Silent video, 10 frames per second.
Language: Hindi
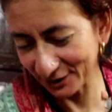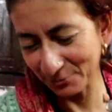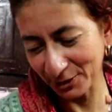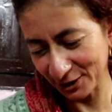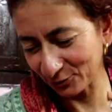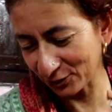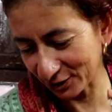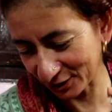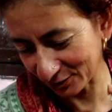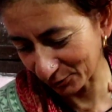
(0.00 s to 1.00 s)
की मैंने थोड़ी
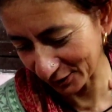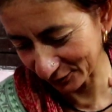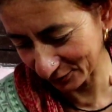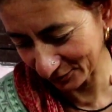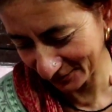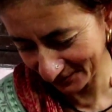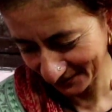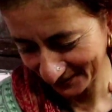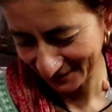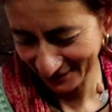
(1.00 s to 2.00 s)
की तो
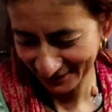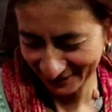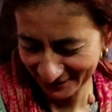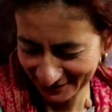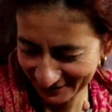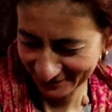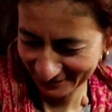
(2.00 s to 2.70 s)
नहीं तो आपको